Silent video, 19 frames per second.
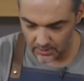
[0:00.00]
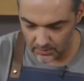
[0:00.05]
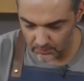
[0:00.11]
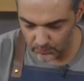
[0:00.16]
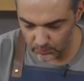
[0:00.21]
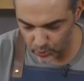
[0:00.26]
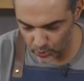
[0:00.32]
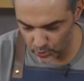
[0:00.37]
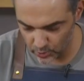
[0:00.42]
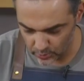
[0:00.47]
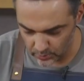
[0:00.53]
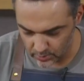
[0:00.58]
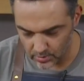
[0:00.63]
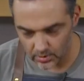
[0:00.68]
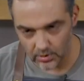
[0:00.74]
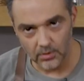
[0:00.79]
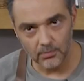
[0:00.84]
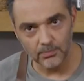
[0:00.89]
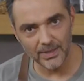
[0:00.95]
Bu
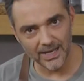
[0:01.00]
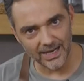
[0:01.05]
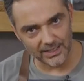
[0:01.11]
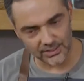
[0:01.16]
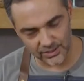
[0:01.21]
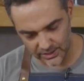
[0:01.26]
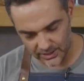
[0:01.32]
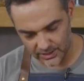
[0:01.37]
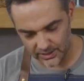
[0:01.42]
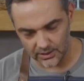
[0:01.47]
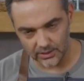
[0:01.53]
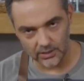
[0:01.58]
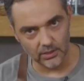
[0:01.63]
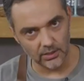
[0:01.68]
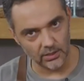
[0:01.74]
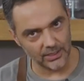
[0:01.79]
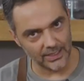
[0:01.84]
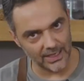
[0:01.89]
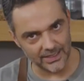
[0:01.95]
birazcık
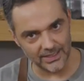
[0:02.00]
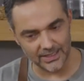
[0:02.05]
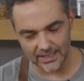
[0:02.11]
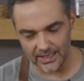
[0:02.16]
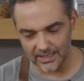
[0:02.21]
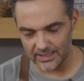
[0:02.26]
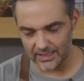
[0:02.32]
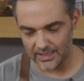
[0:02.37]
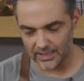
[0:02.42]
kendi kendine